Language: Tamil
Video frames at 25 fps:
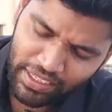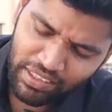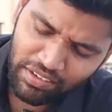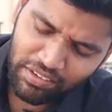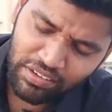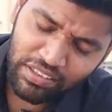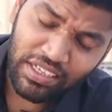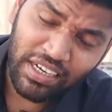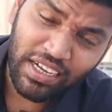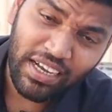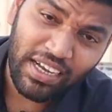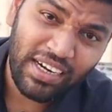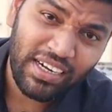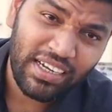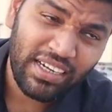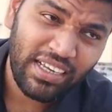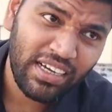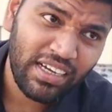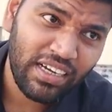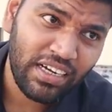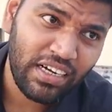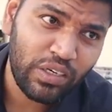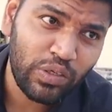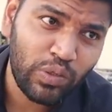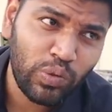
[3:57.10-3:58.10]
இது வந்து நான்
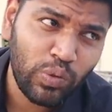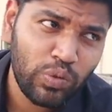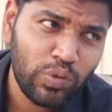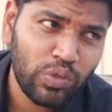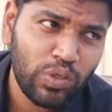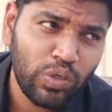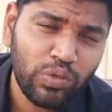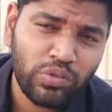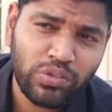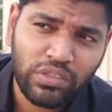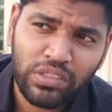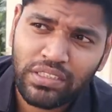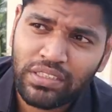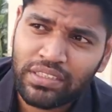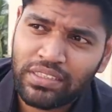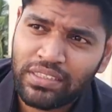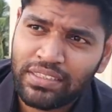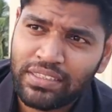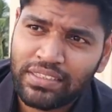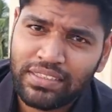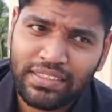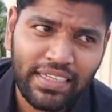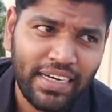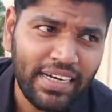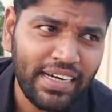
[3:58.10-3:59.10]
கரெக்டாக டூ தௌசண்ட்
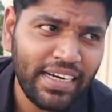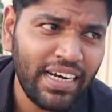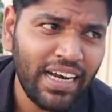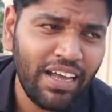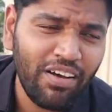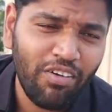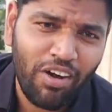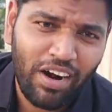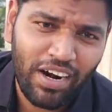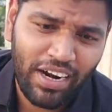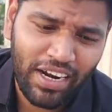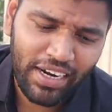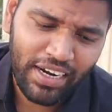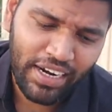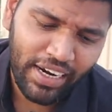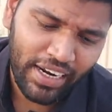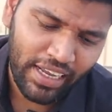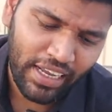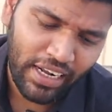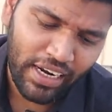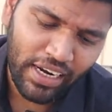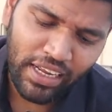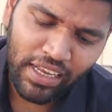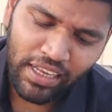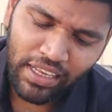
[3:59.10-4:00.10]
டெனில் வாங்கினேன்னு
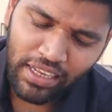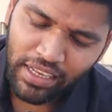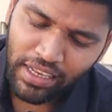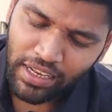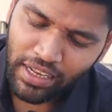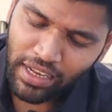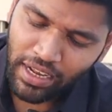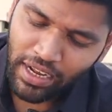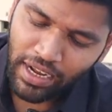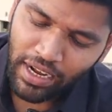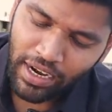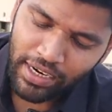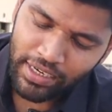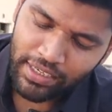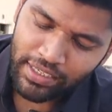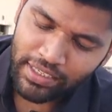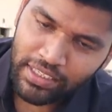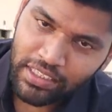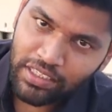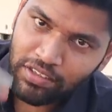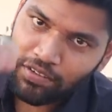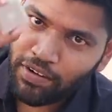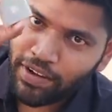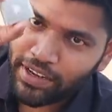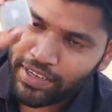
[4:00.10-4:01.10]
நினைக்கிறேன் அண்ட்
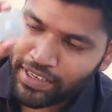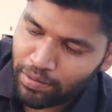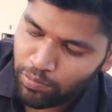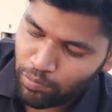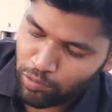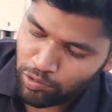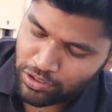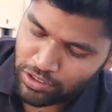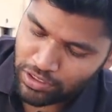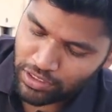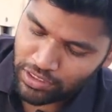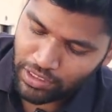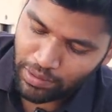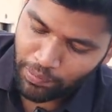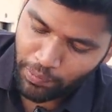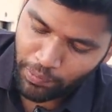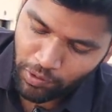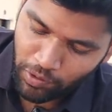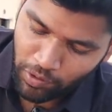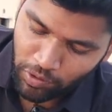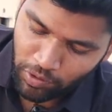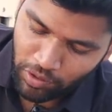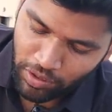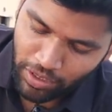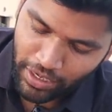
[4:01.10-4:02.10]
இது வாங்கி
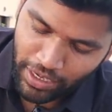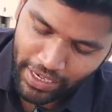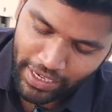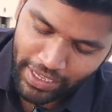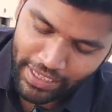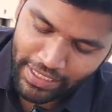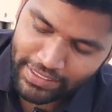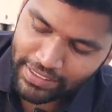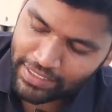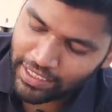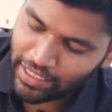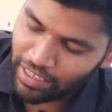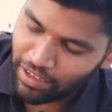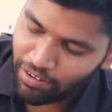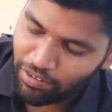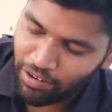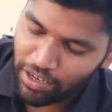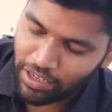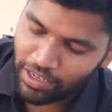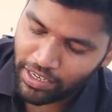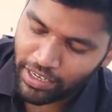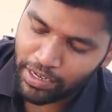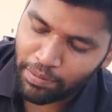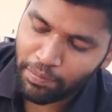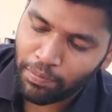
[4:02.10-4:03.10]
முடிச்சதுக்கப்புறம் கடைசியாக நான்
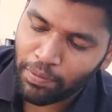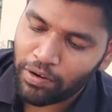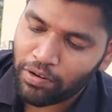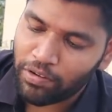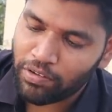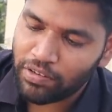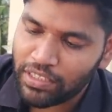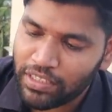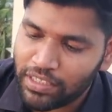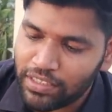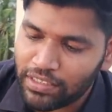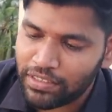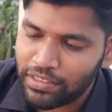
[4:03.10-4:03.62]
வாங்கின ஐபாடு வந்து